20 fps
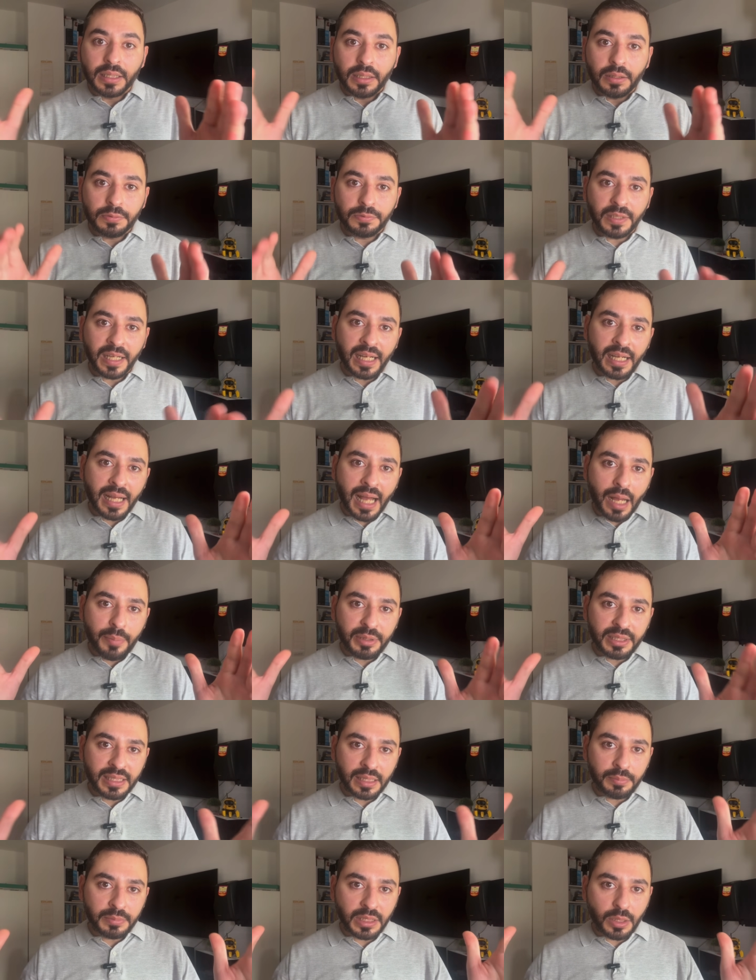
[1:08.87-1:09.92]

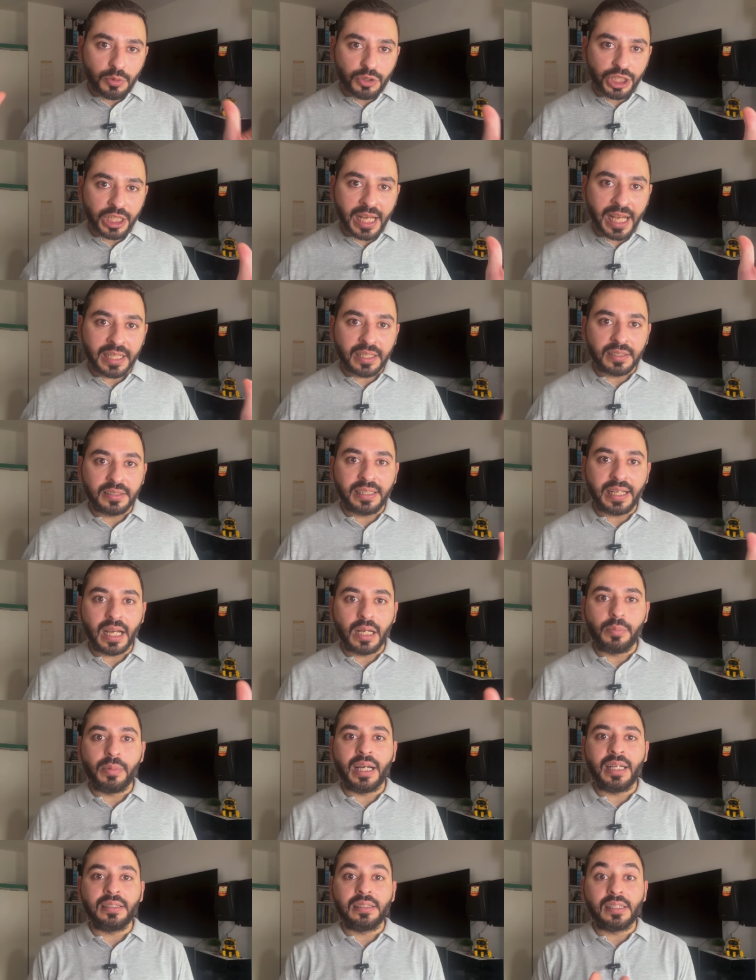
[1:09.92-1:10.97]
فعبتم توجيه هي
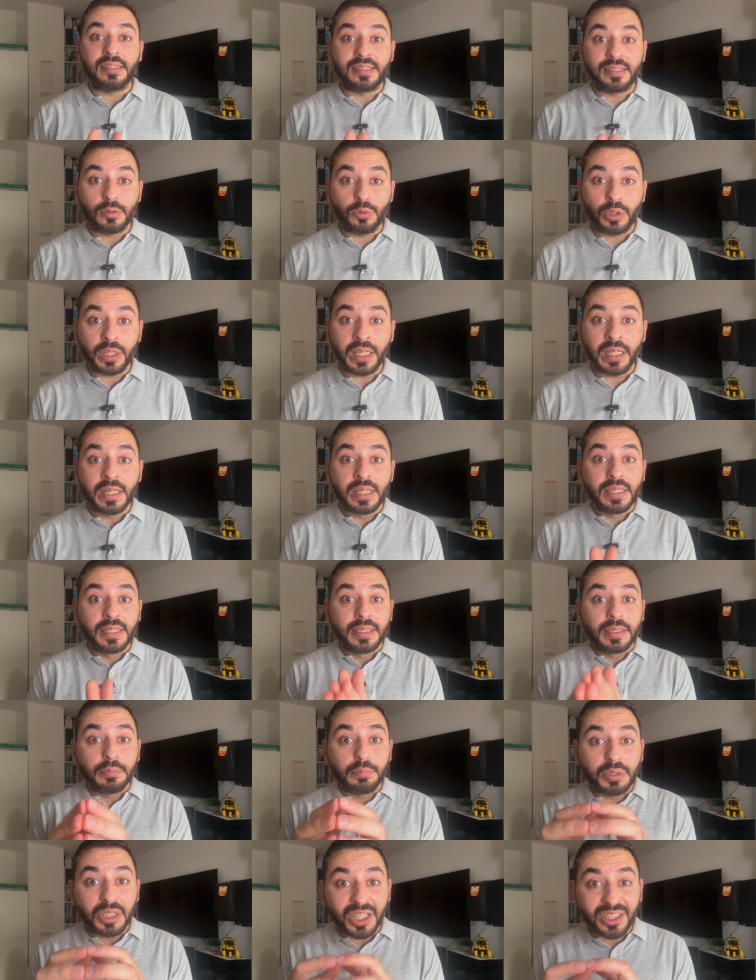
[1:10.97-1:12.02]
الاتهامات للسوري
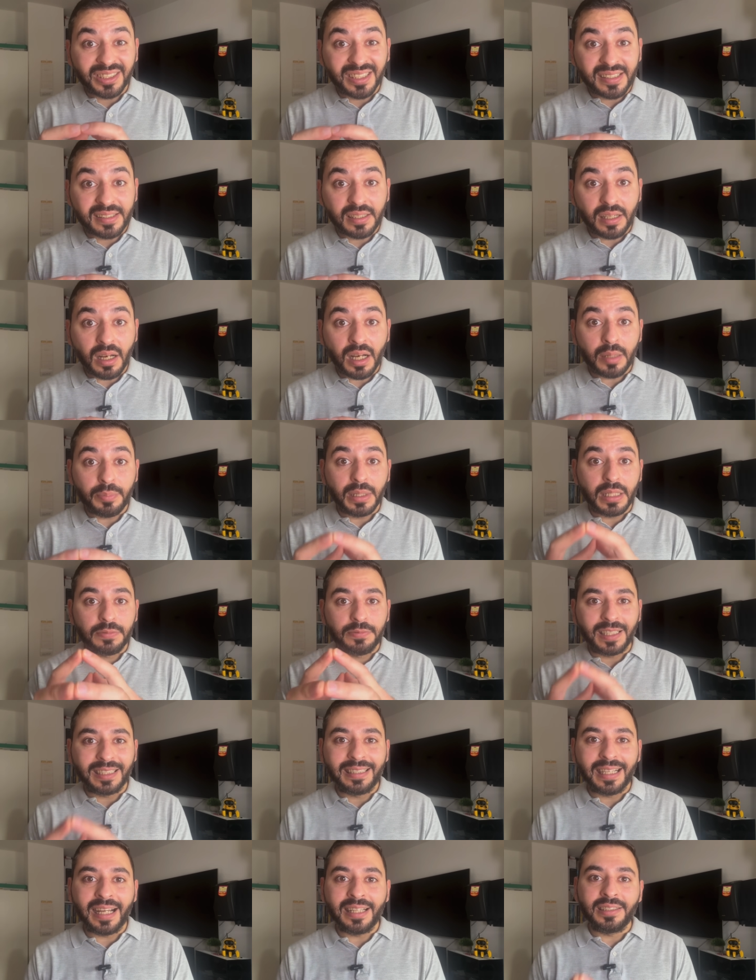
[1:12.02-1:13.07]
باغتصاب
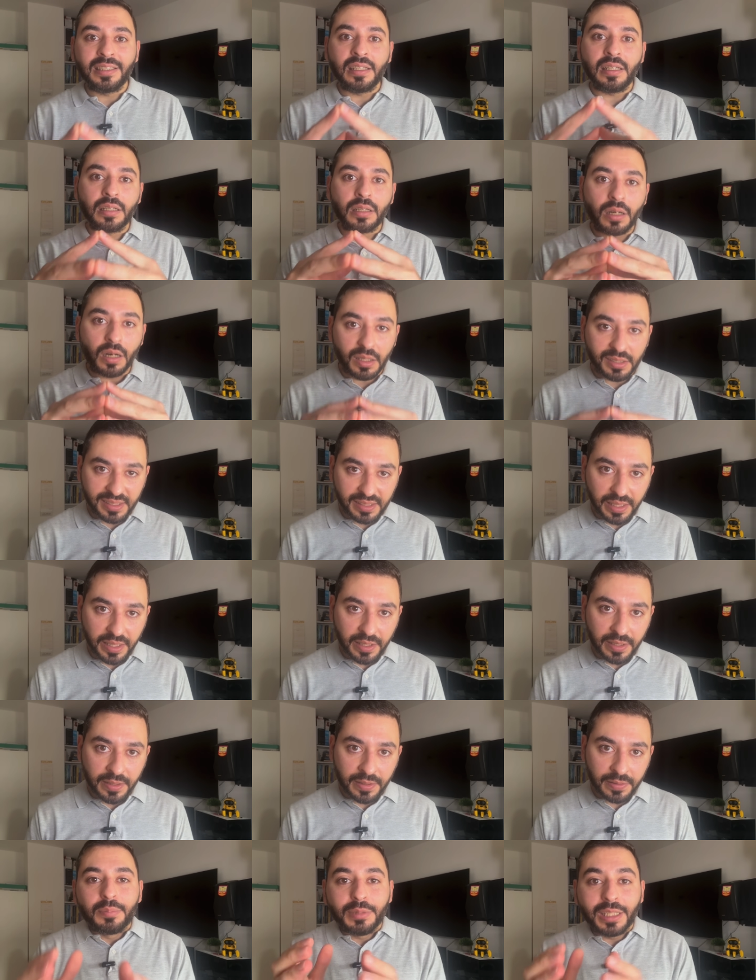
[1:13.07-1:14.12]
الفتاة
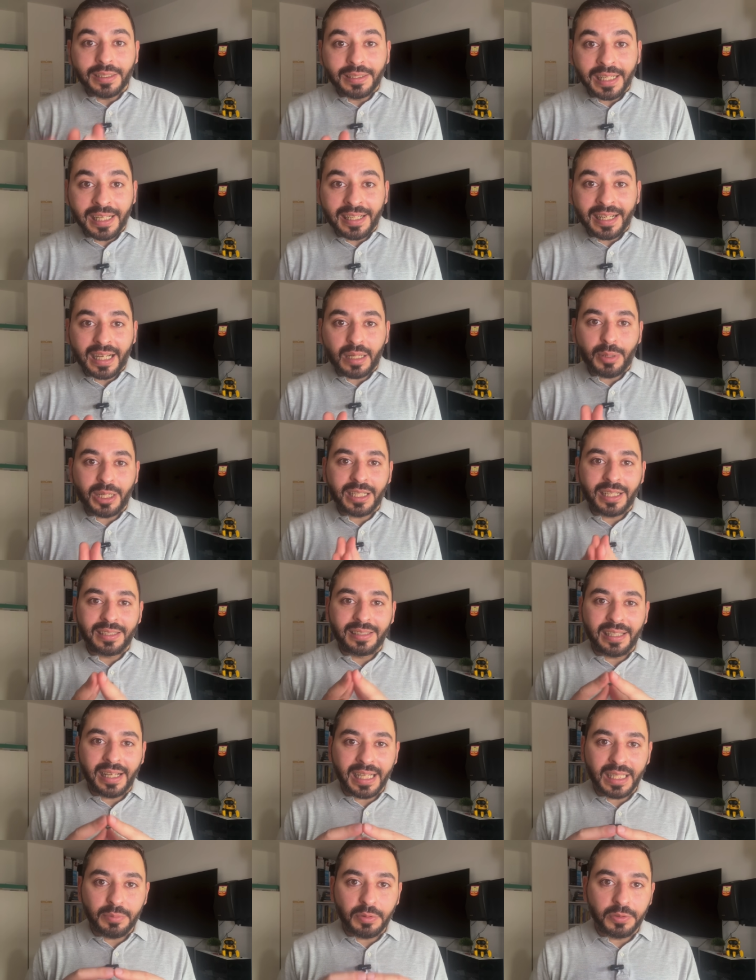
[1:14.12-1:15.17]
القاصر ننتقل لخبرنا
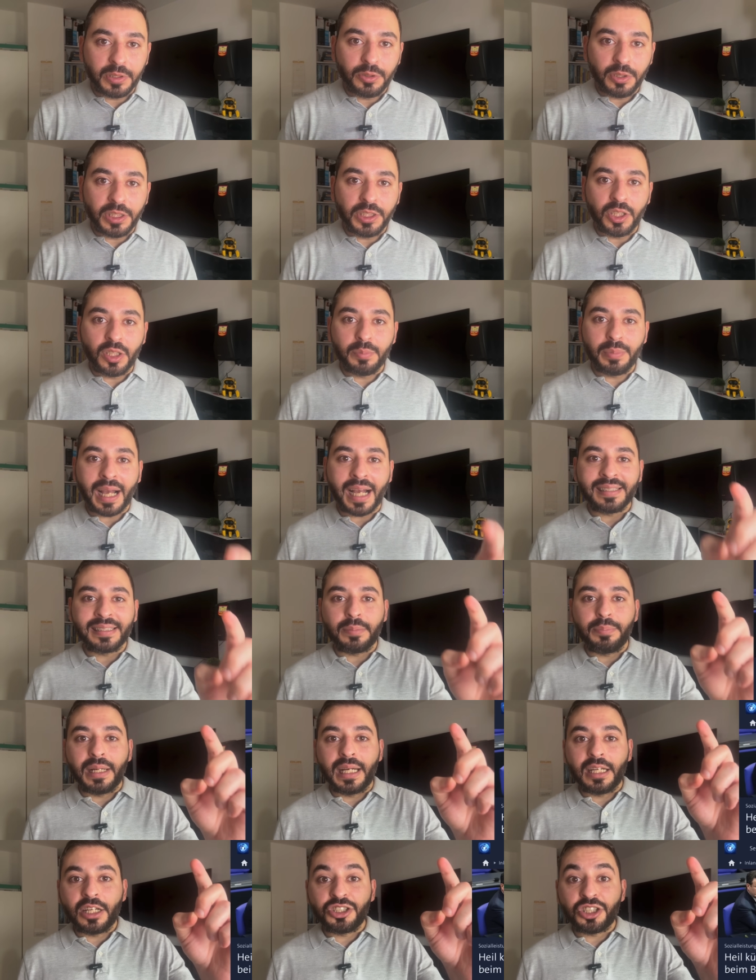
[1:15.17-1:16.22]
الثاني بفيديو اليوم بحسب
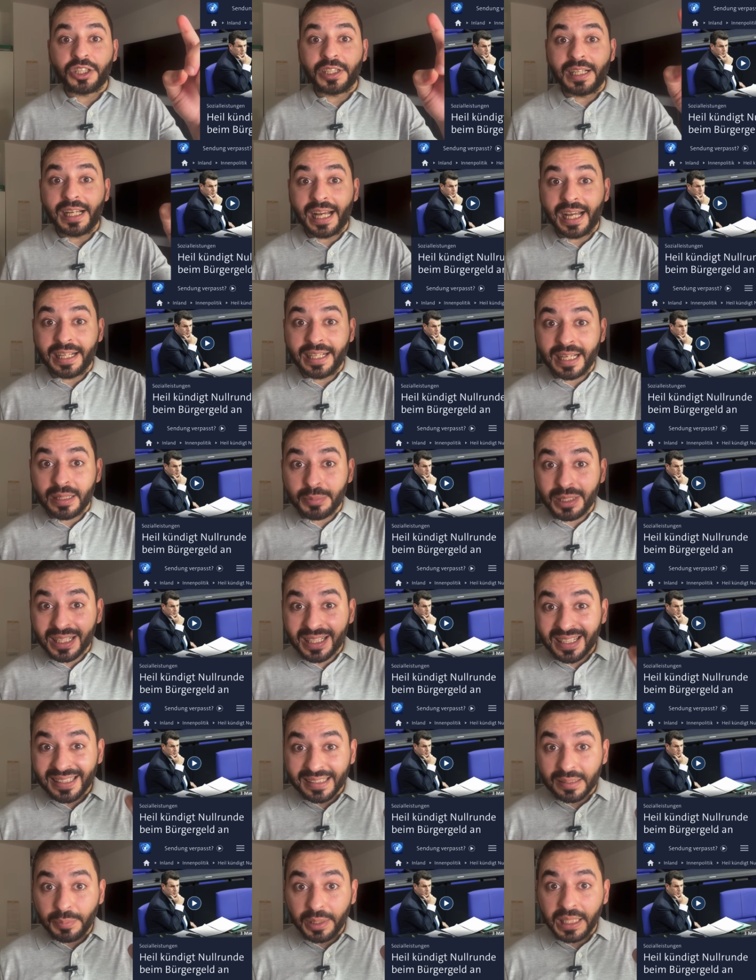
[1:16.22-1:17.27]
ما نشر الإعلام
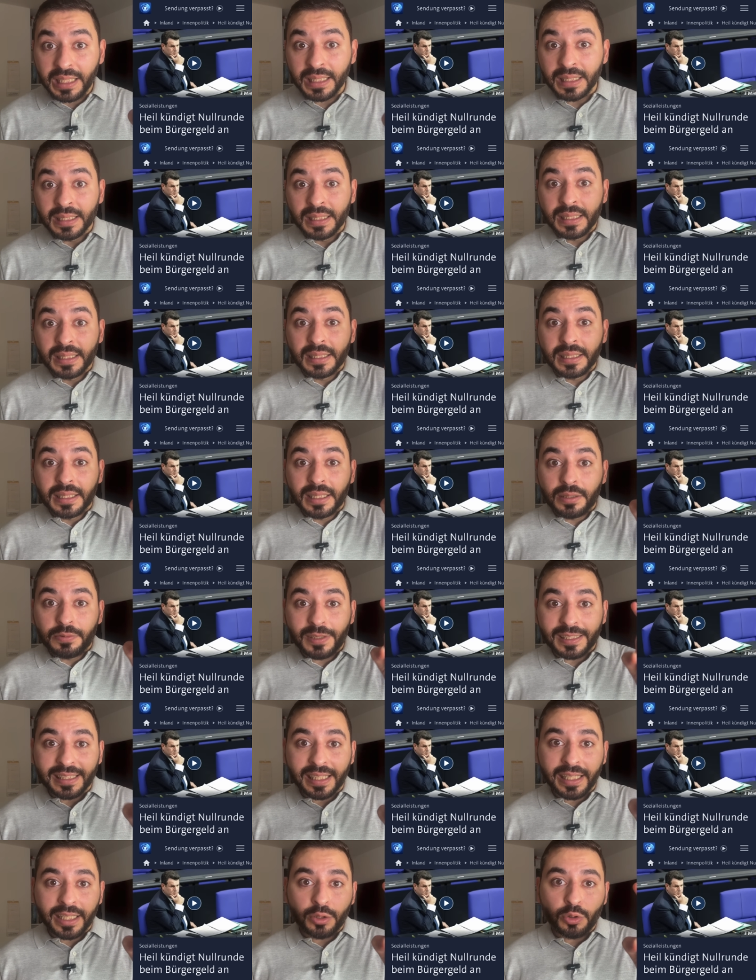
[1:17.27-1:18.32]
الرسمي
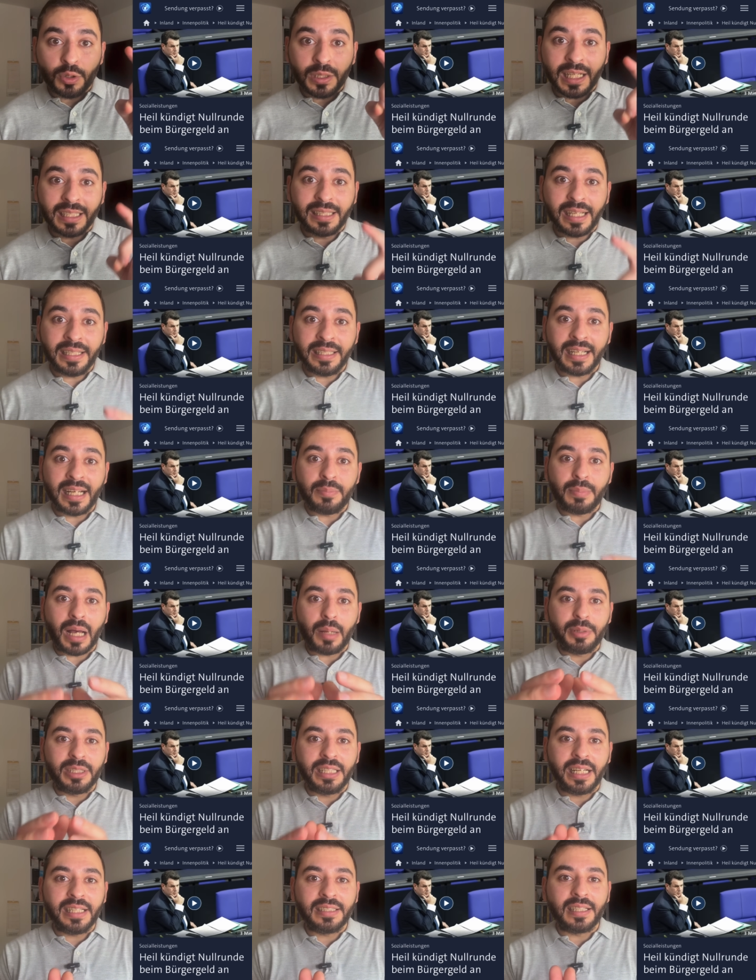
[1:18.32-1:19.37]
فسيكون لدينا مع
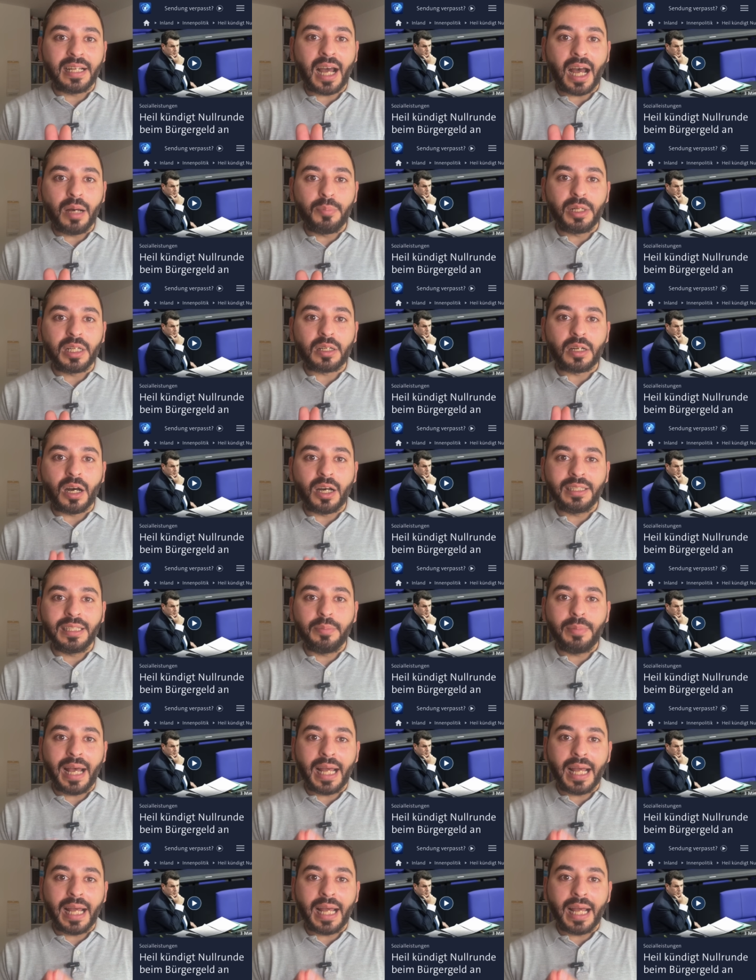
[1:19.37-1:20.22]
بداية العام القادم